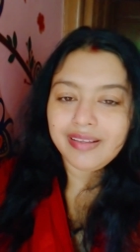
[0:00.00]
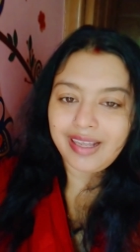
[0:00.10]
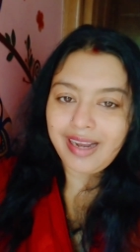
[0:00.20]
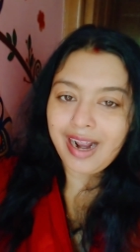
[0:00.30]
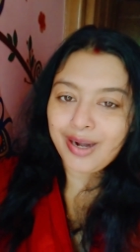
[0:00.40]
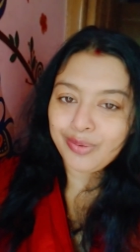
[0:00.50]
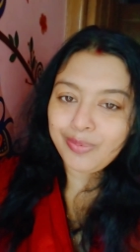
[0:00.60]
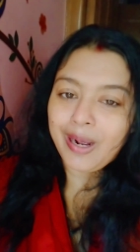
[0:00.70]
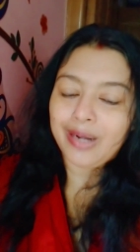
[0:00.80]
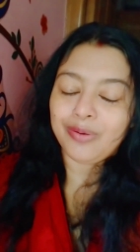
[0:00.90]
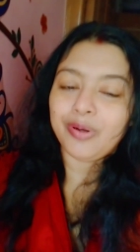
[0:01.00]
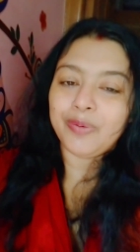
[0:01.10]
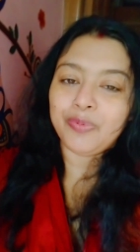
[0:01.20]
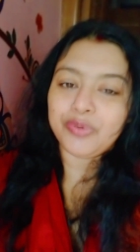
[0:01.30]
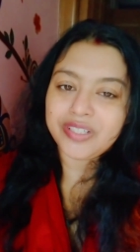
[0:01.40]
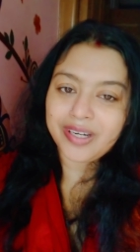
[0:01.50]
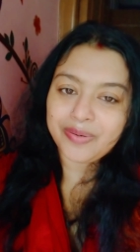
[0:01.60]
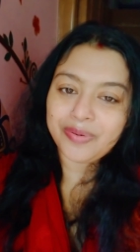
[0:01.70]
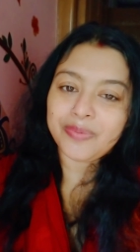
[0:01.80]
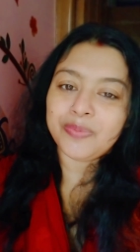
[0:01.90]
তাই আরও ভালো করে পরিষ্কার
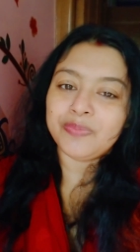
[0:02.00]
করে